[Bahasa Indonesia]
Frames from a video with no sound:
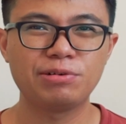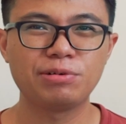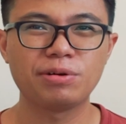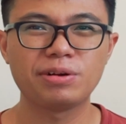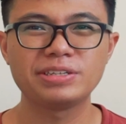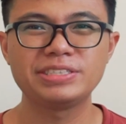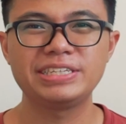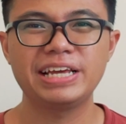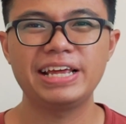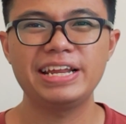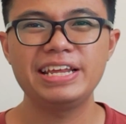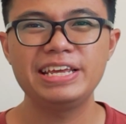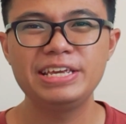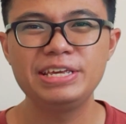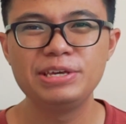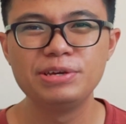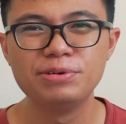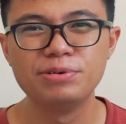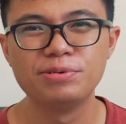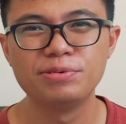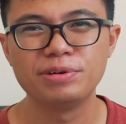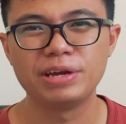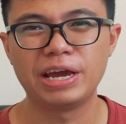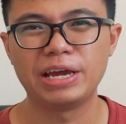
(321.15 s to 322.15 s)
Core seri
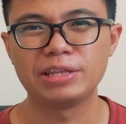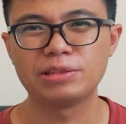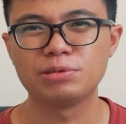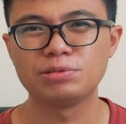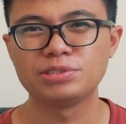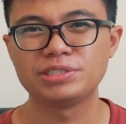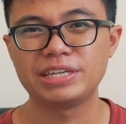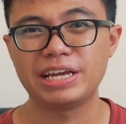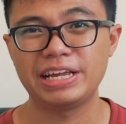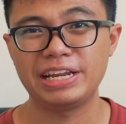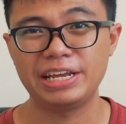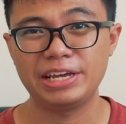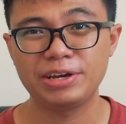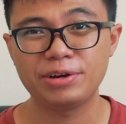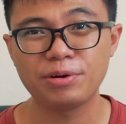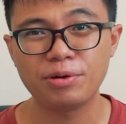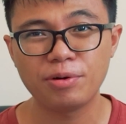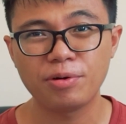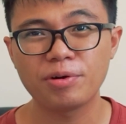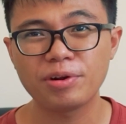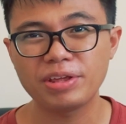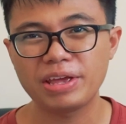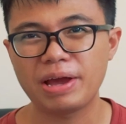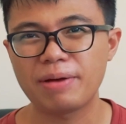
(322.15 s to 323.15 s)
U, yaitu seri
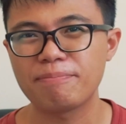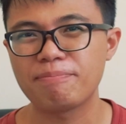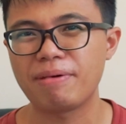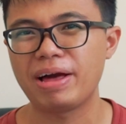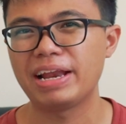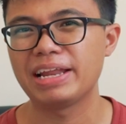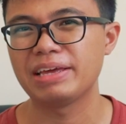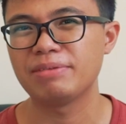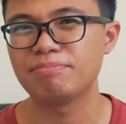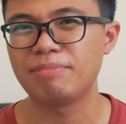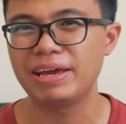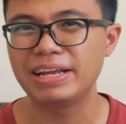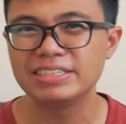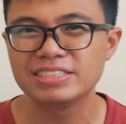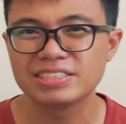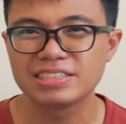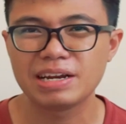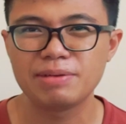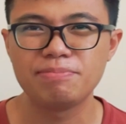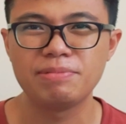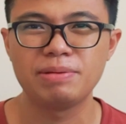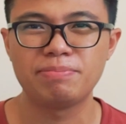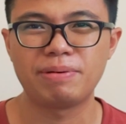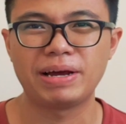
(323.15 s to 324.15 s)
core yang paling
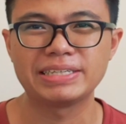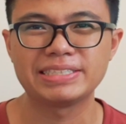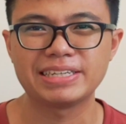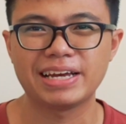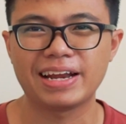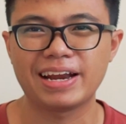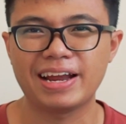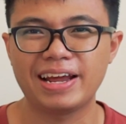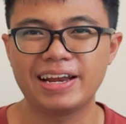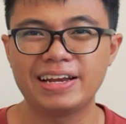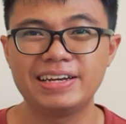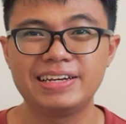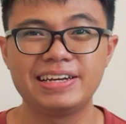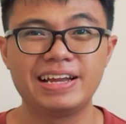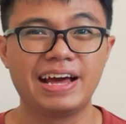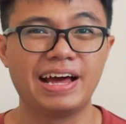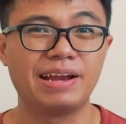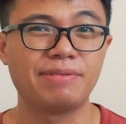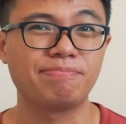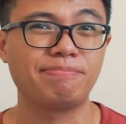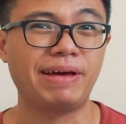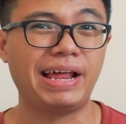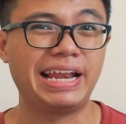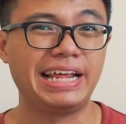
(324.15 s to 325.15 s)
mainstream di pasaran
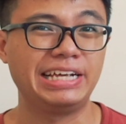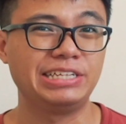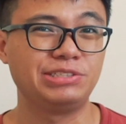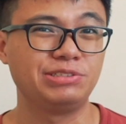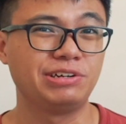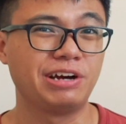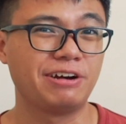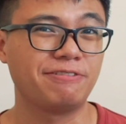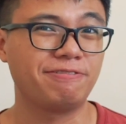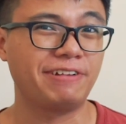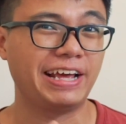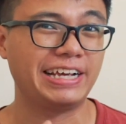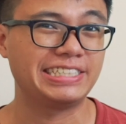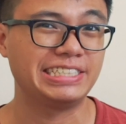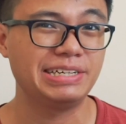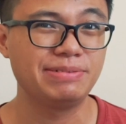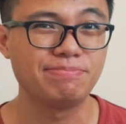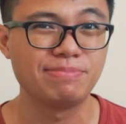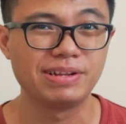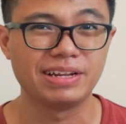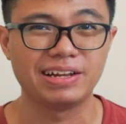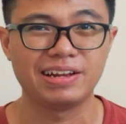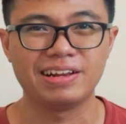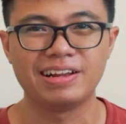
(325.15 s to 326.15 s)
dan paling juga
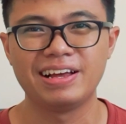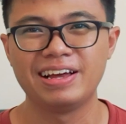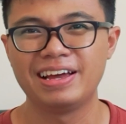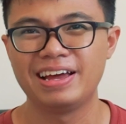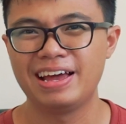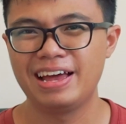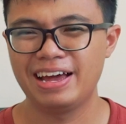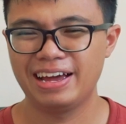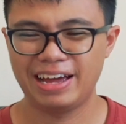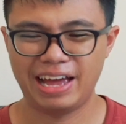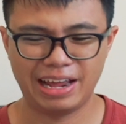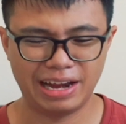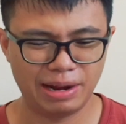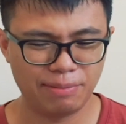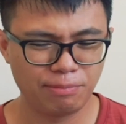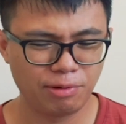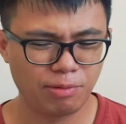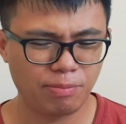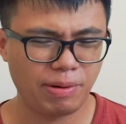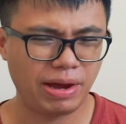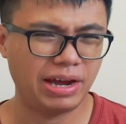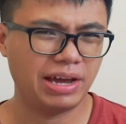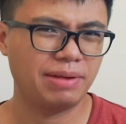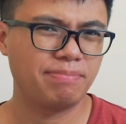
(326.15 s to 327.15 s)
fleksibel karena
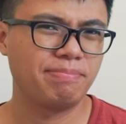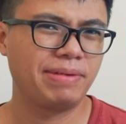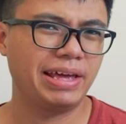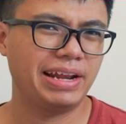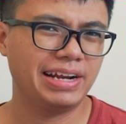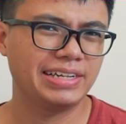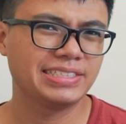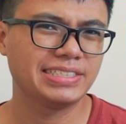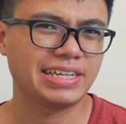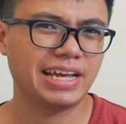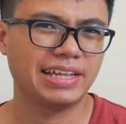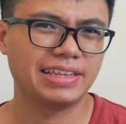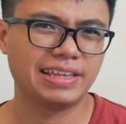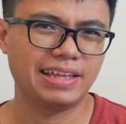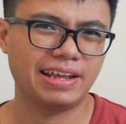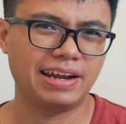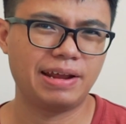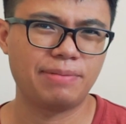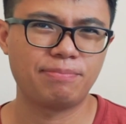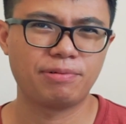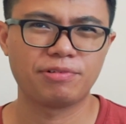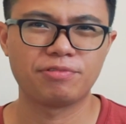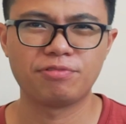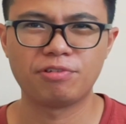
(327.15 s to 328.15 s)
merupakan balance
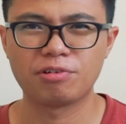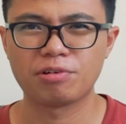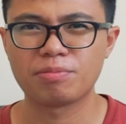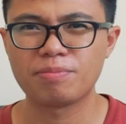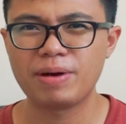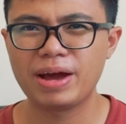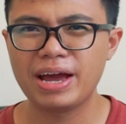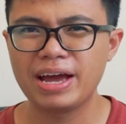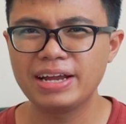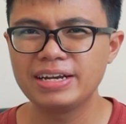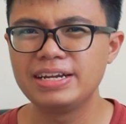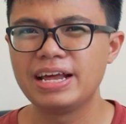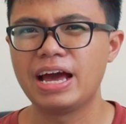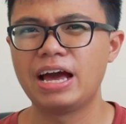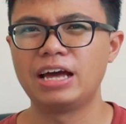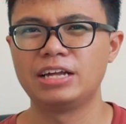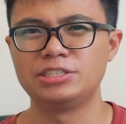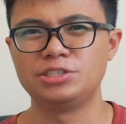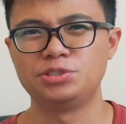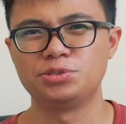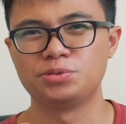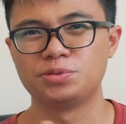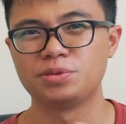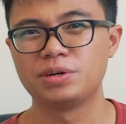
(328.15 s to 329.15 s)
antara performa
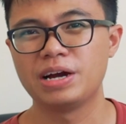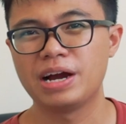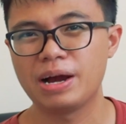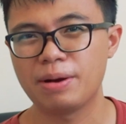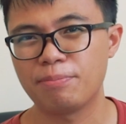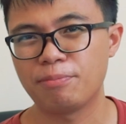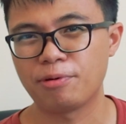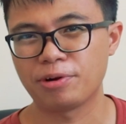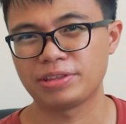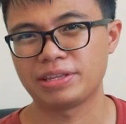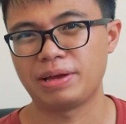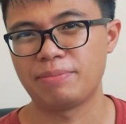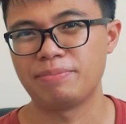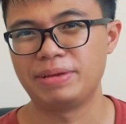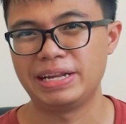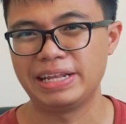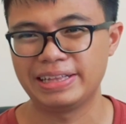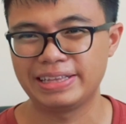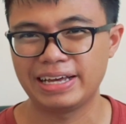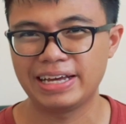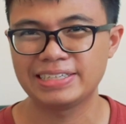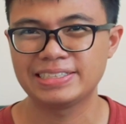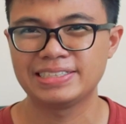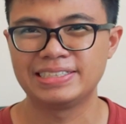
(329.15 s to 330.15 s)
dan juga
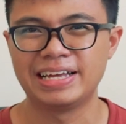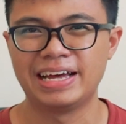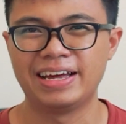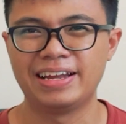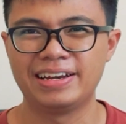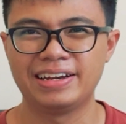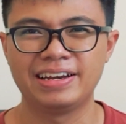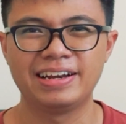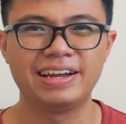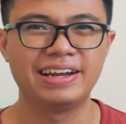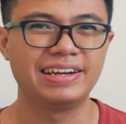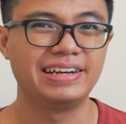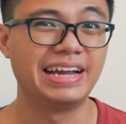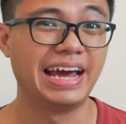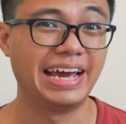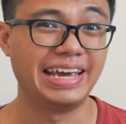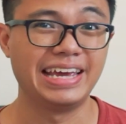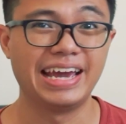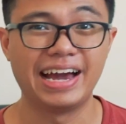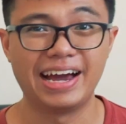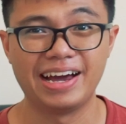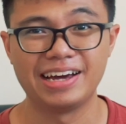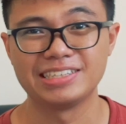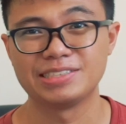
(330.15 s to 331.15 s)
portabilitas dan
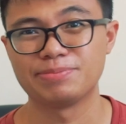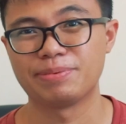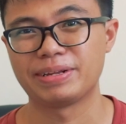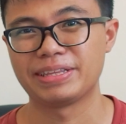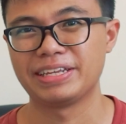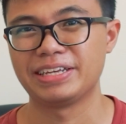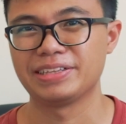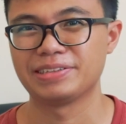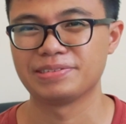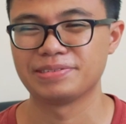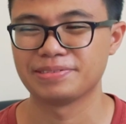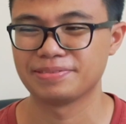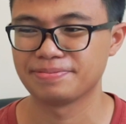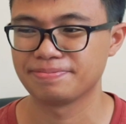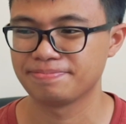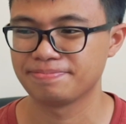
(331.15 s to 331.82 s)
daya seperti itu.